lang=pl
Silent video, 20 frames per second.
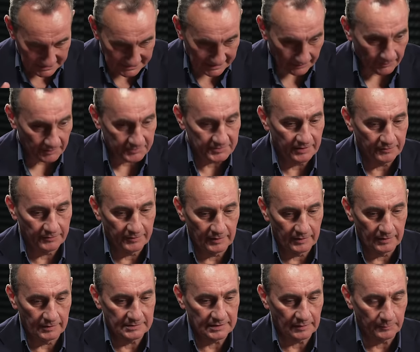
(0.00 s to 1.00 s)
stawiasz w tej
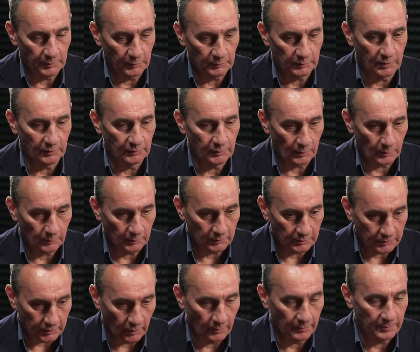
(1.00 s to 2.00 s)
chwili za punkt honoru
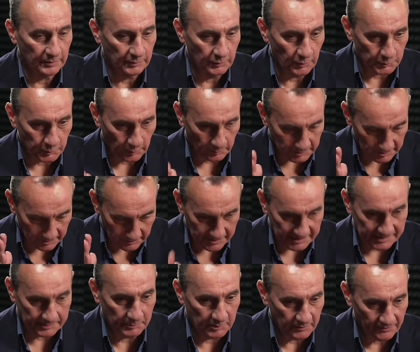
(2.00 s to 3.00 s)
to, by doszło przede
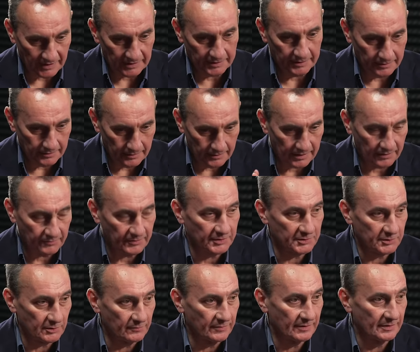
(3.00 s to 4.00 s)
wszystkim do walki
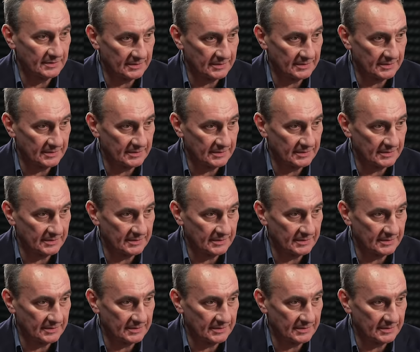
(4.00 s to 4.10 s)
rewanżowej.